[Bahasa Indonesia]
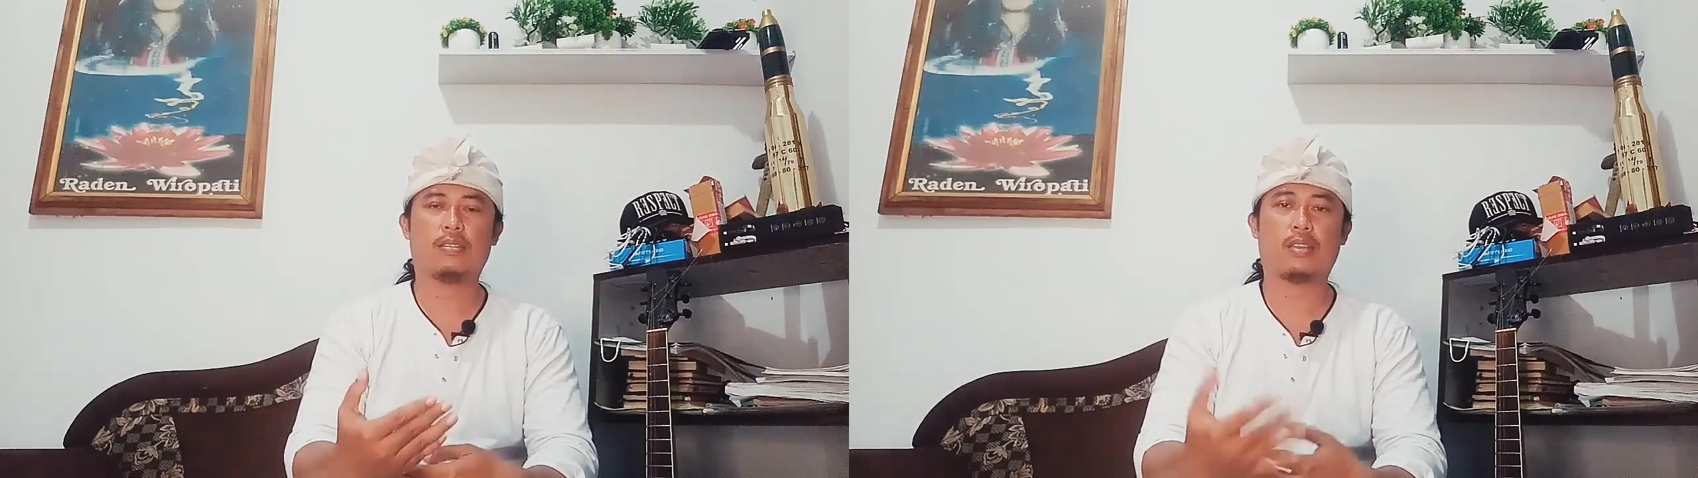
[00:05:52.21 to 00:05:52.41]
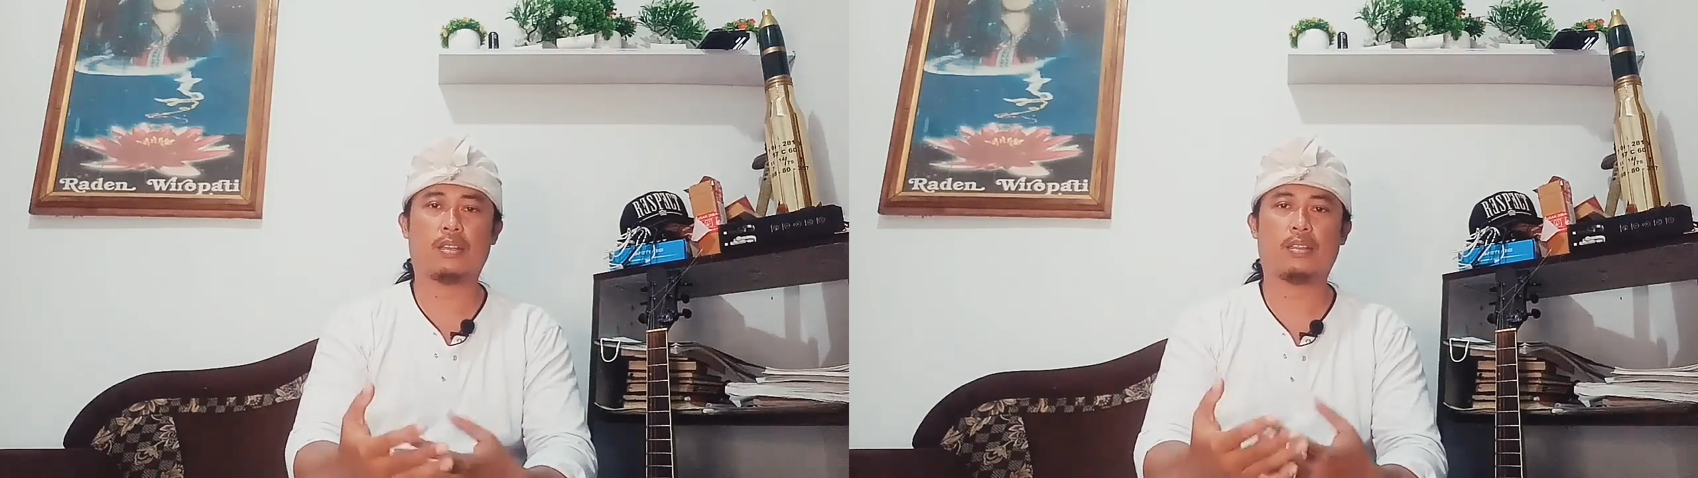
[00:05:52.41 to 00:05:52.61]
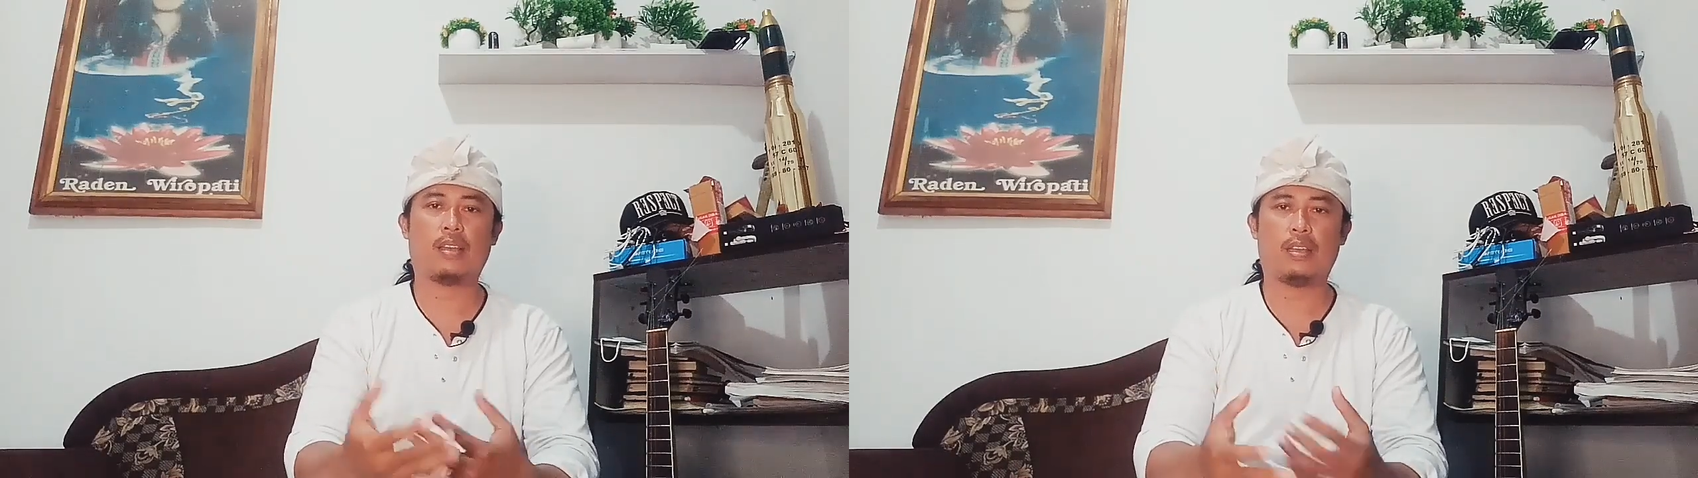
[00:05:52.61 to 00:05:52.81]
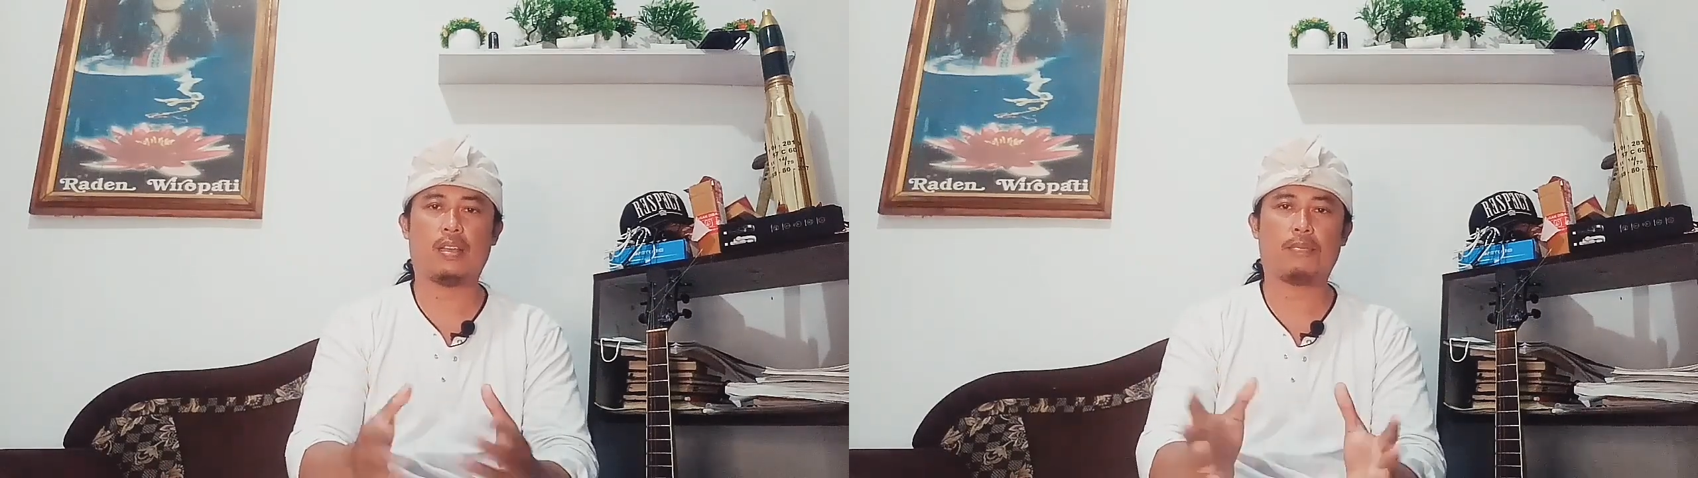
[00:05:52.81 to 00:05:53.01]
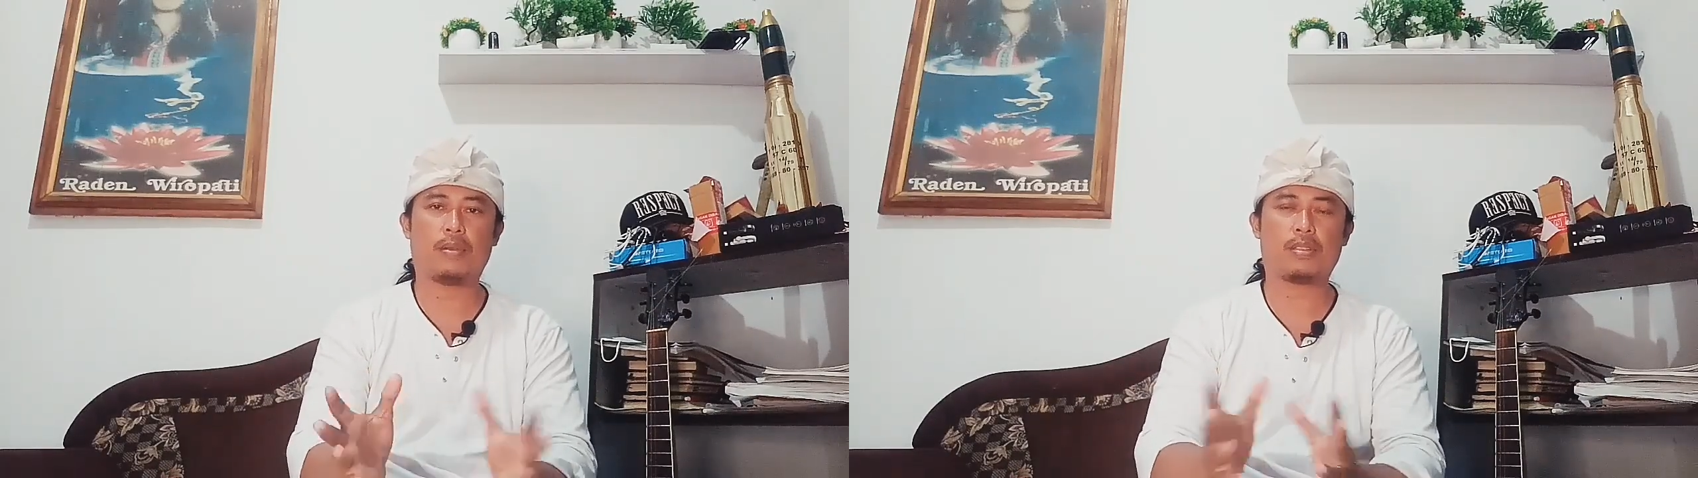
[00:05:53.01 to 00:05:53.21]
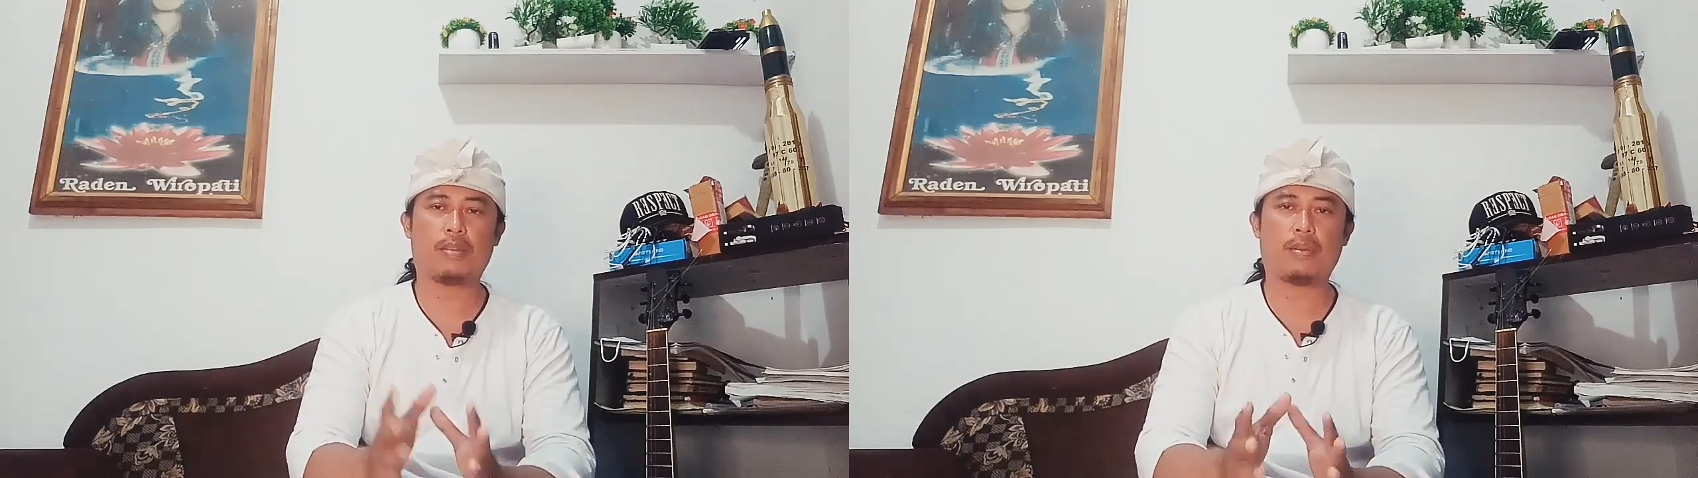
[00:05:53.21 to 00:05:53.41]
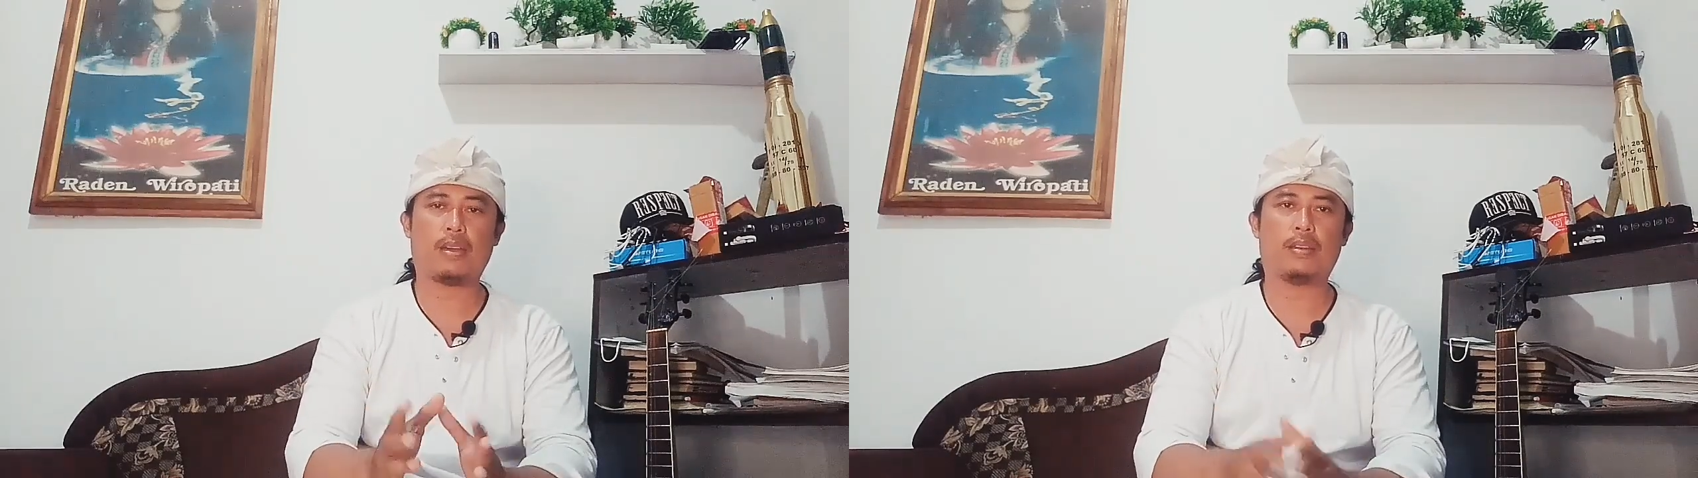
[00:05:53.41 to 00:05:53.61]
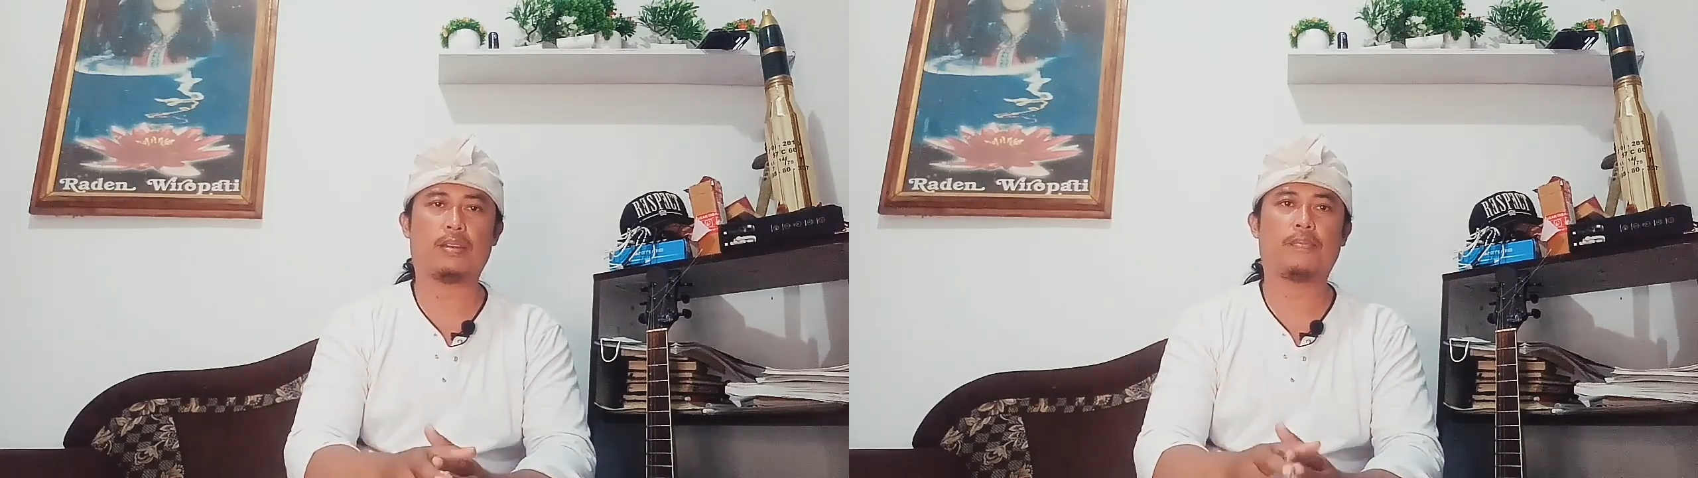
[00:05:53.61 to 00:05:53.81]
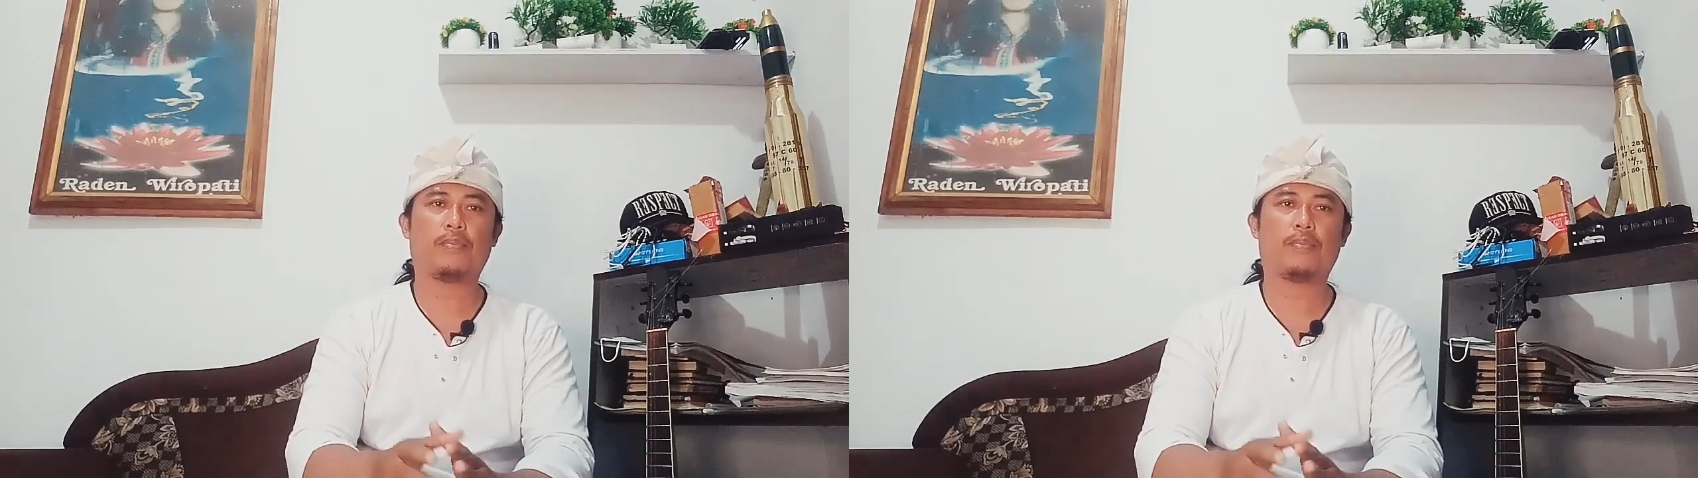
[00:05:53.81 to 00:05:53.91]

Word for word: serentak ya bersamaan.